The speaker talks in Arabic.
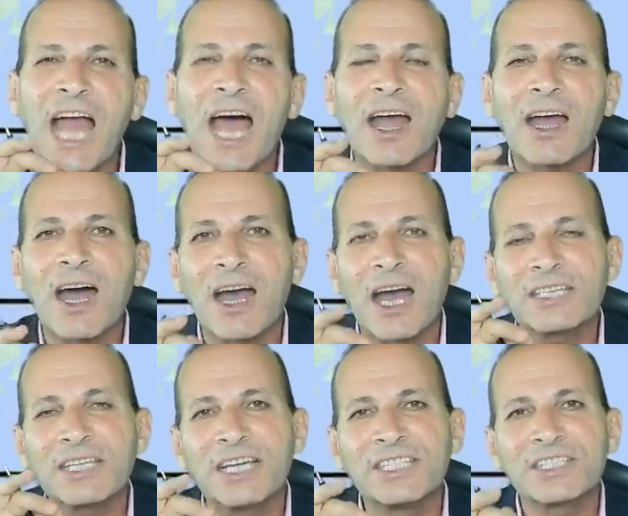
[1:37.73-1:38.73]

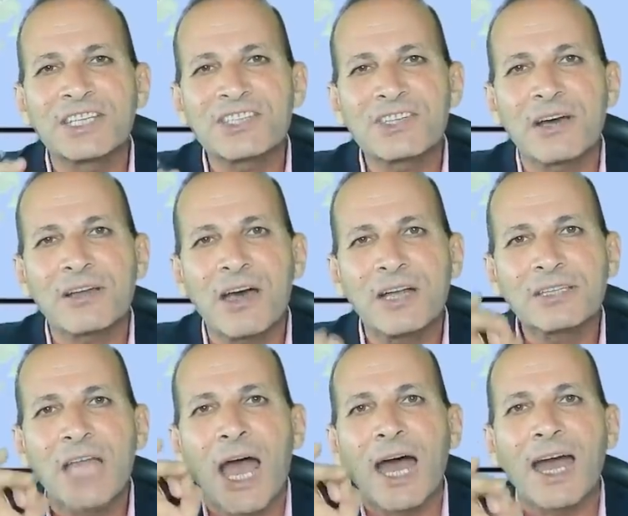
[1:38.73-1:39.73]
حققت
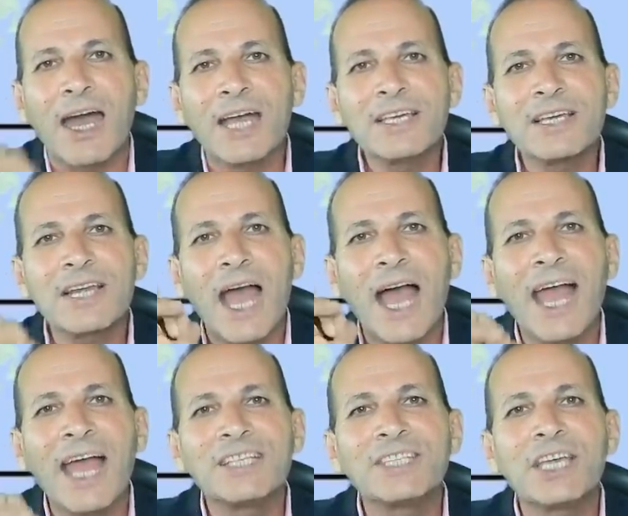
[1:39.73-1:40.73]
انتصارات غير
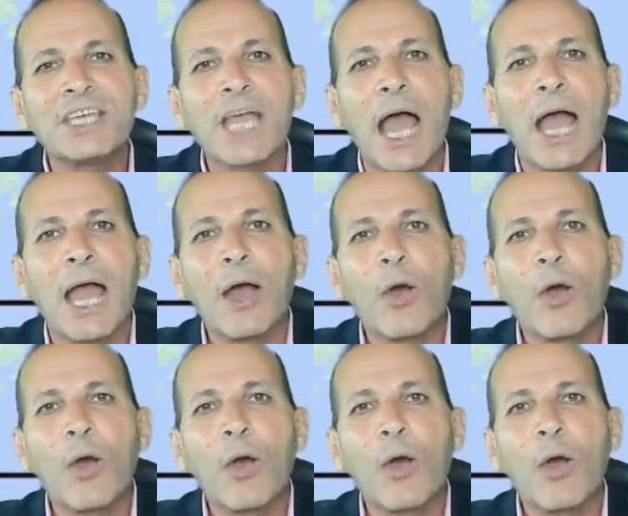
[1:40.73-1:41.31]
عادية